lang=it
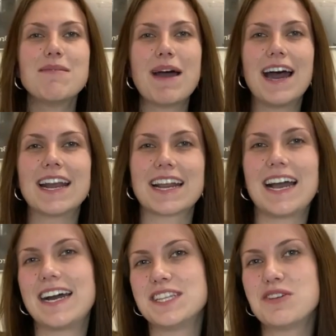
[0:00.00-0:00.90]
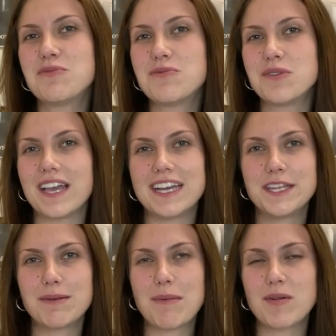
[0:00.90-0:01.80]
marca di cui
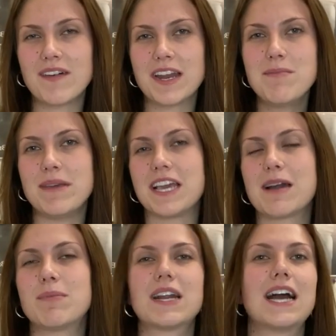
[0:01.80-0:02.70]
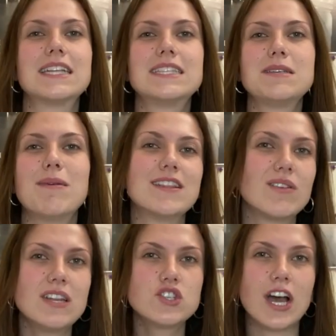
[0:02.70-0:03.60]
andremo a provare il make-up, ragazzi,
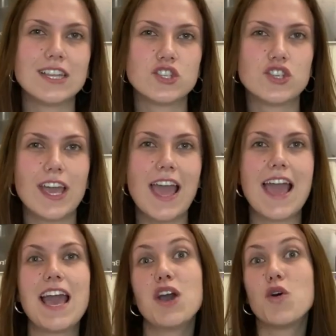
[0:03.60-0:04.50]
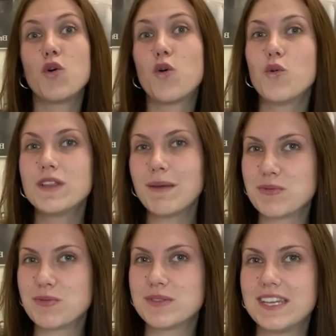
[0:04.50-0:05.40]
bando alle ciance, è Huda
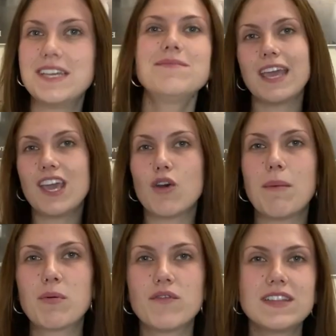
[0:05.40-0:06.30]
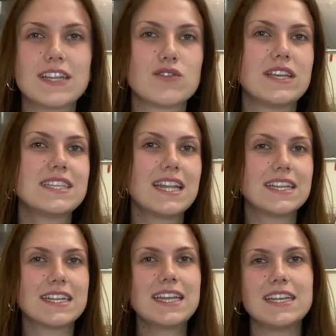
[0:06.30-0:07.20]
Beauty e ho approfittato dei
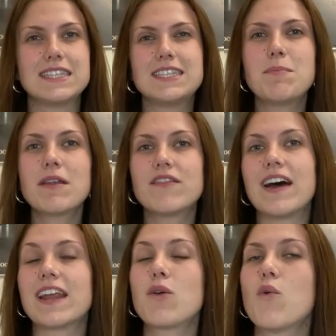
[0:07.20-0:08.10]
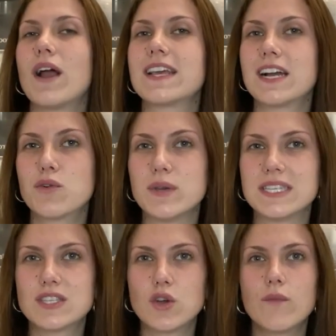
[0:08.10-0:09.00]
saldi natalizi servizi per fare qualche
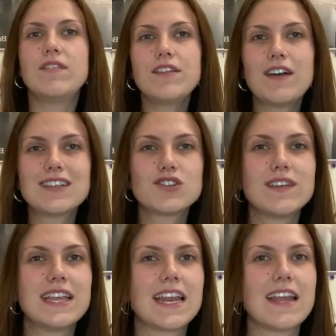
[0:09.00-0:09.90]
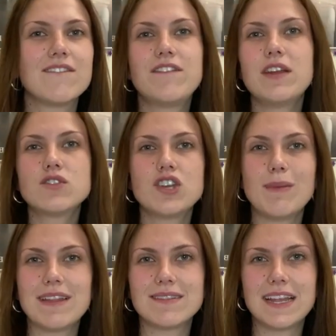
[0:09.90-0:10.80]
acquisto. Vi faccio vedere
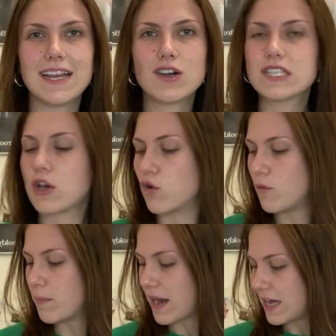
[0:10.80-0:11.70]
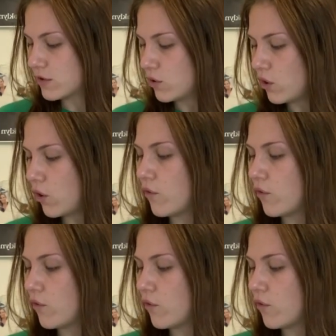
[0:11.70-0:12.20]
velocemente le cose che ho comprato,